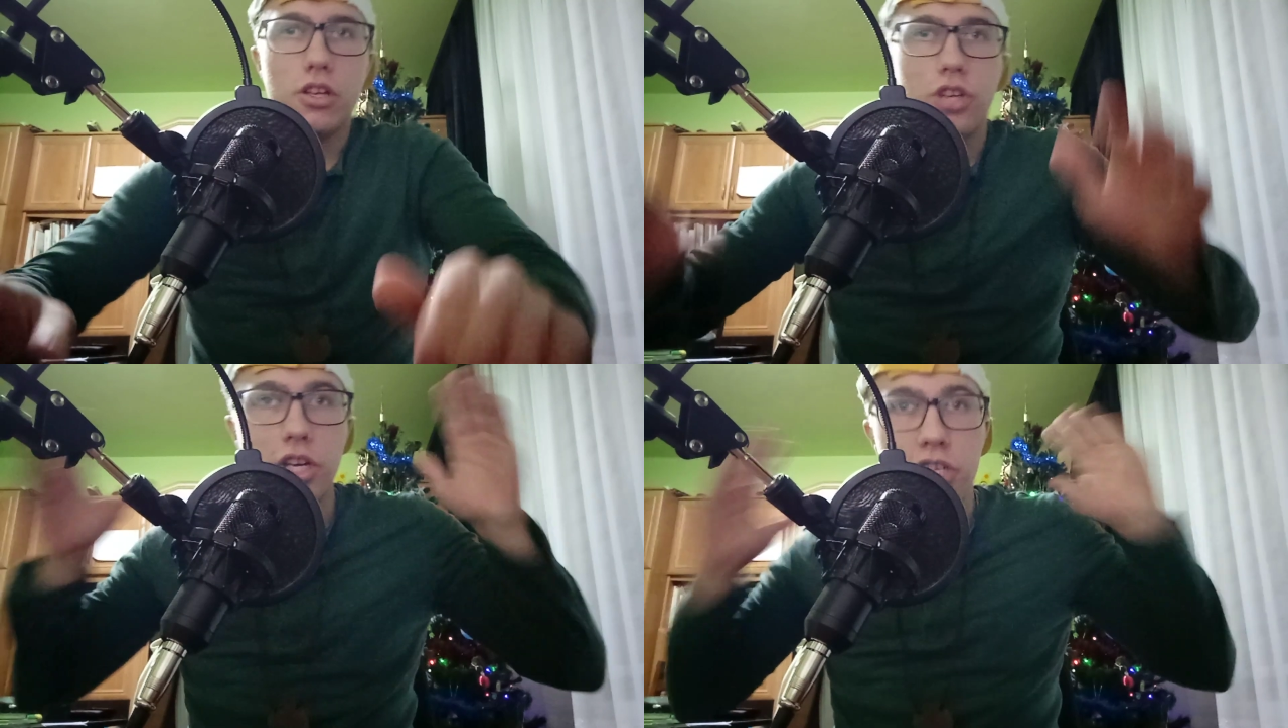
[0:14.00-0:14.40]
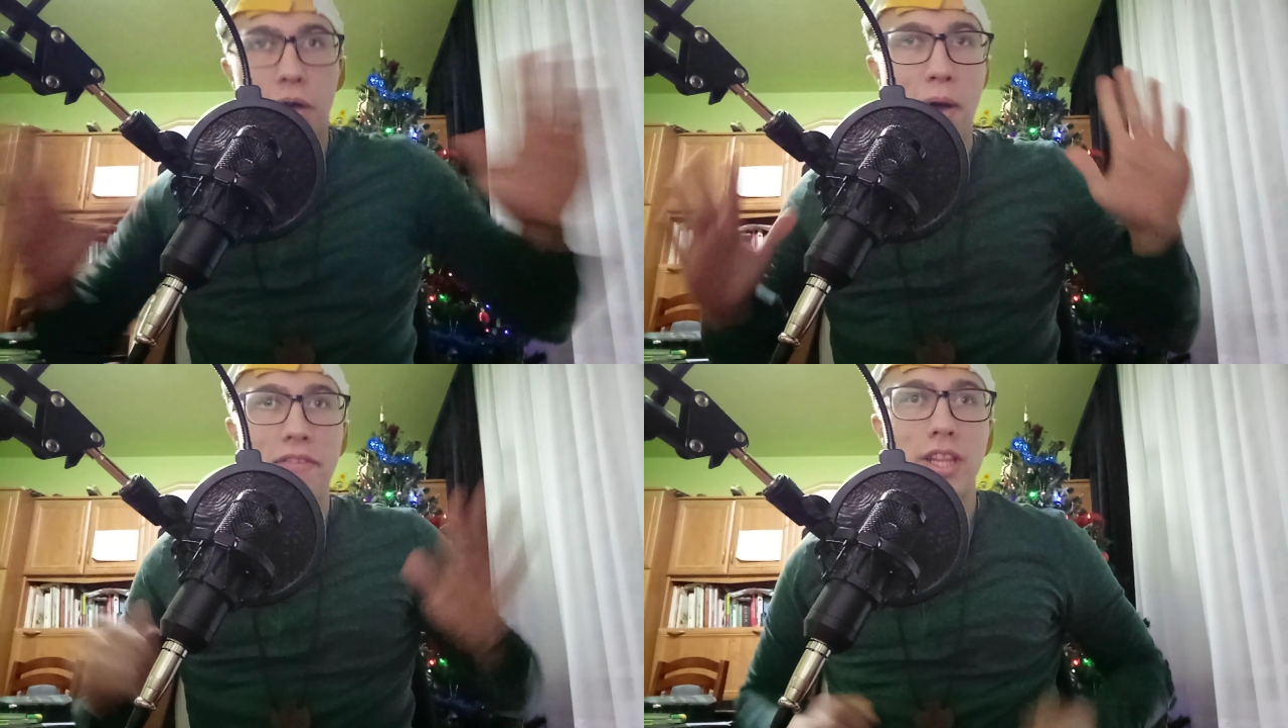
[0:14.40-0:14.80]
Cześć,
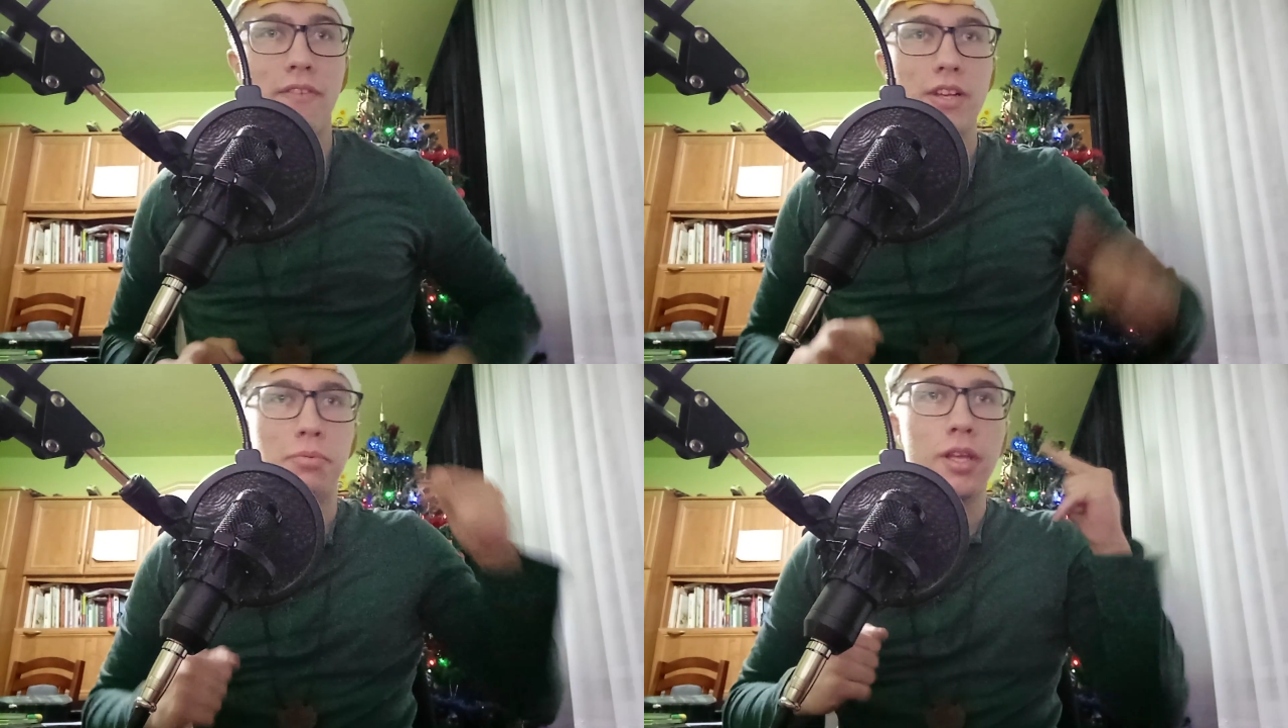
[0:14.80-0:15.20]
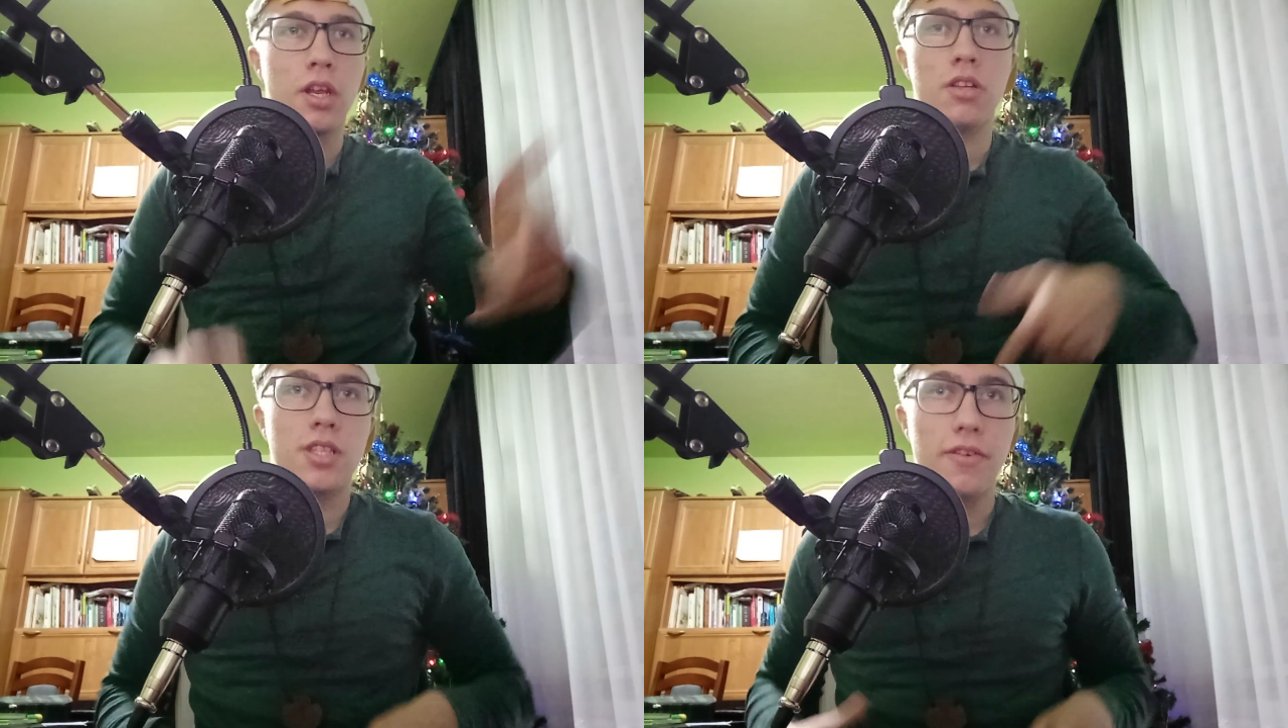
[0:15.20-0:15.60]
siema, witam was moi
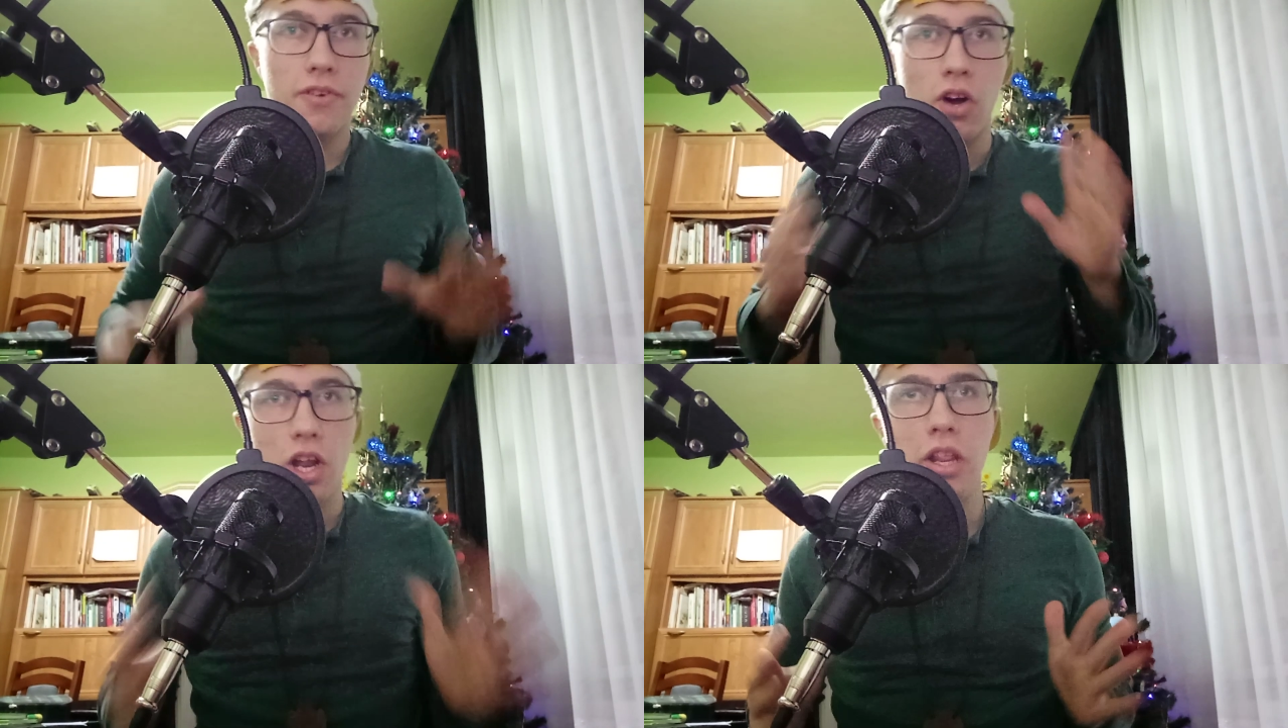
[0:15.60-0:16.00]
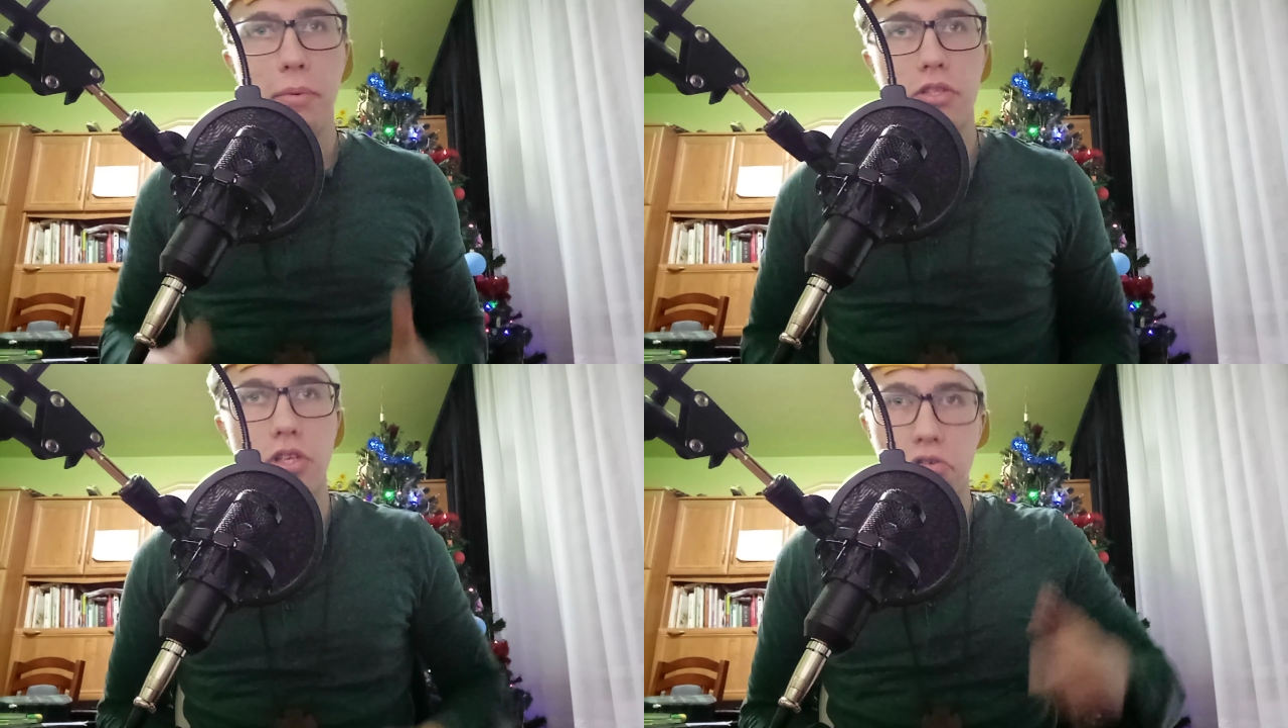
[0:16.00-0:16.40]
drodzy w
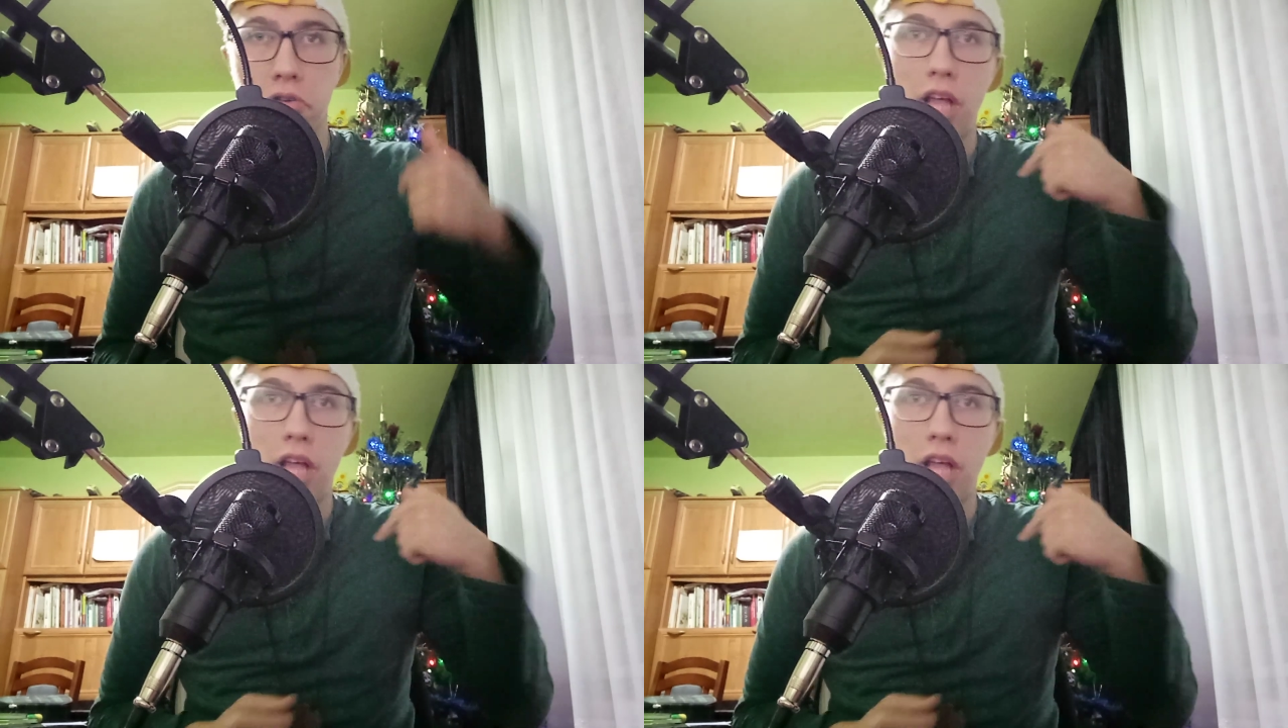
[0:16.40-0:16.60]
kolejnym odcinku